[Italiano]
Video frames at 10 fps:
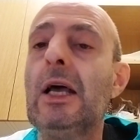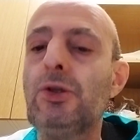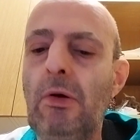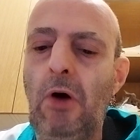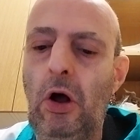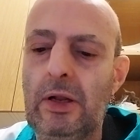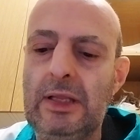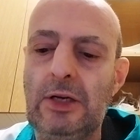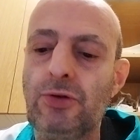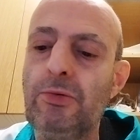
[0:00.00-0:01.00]
a sua
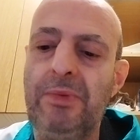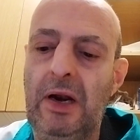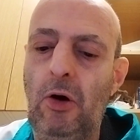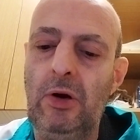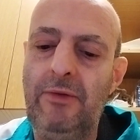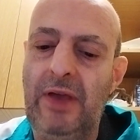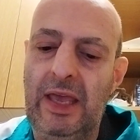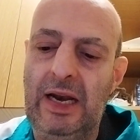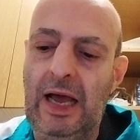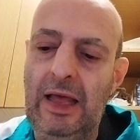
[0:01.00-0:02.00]
volta supera
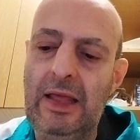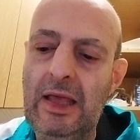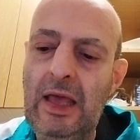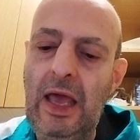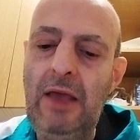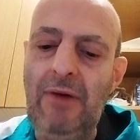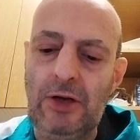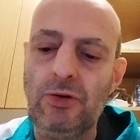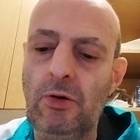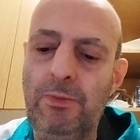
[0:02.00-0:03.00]
Olivera e va
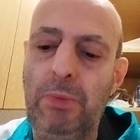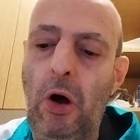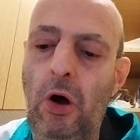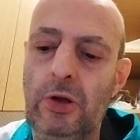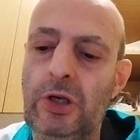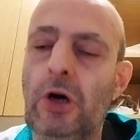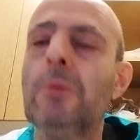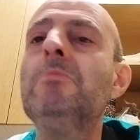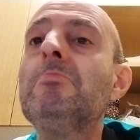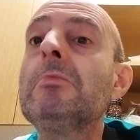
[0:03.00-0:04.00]
sul
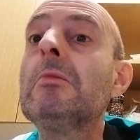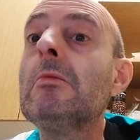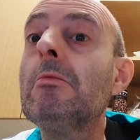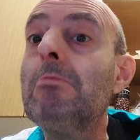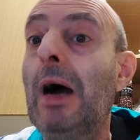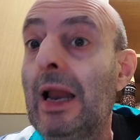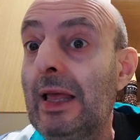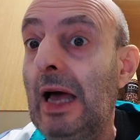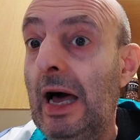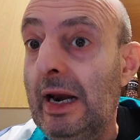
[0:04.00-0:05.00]
podio. Ma la
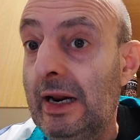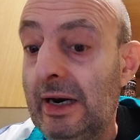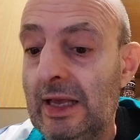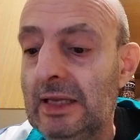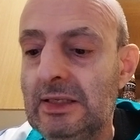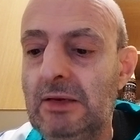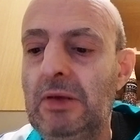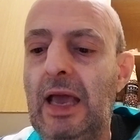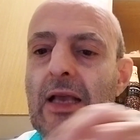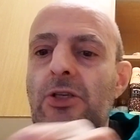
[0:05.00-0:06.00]
gara, ragazzi
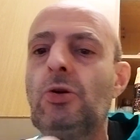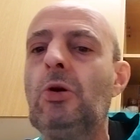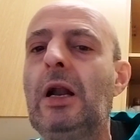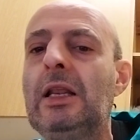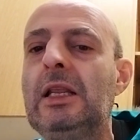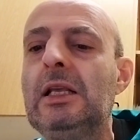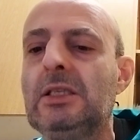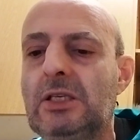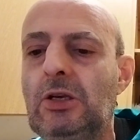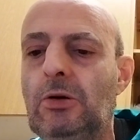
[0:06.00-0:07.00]
miei, è solo
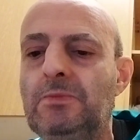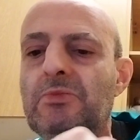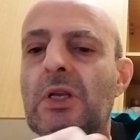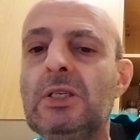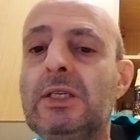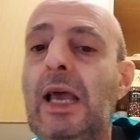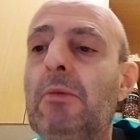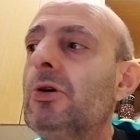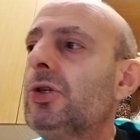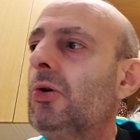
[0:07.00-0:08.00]
all'inizio.
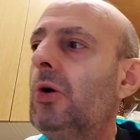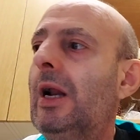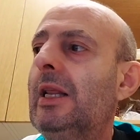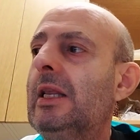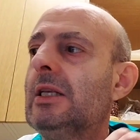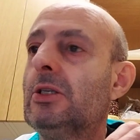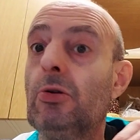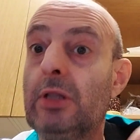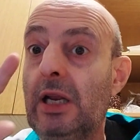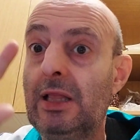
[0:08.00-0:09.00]
Siamo solo
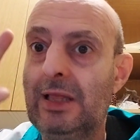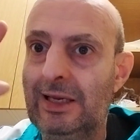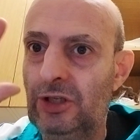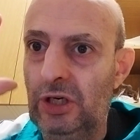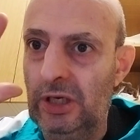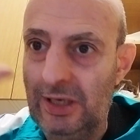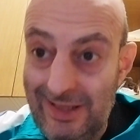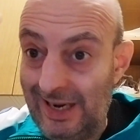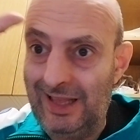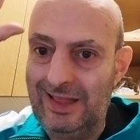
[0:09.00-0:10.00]
all'inizio, 30 giri,
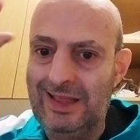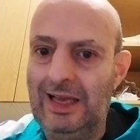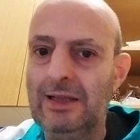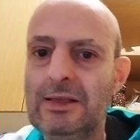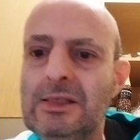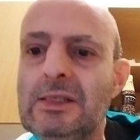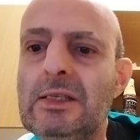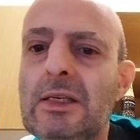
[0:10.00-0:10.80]
30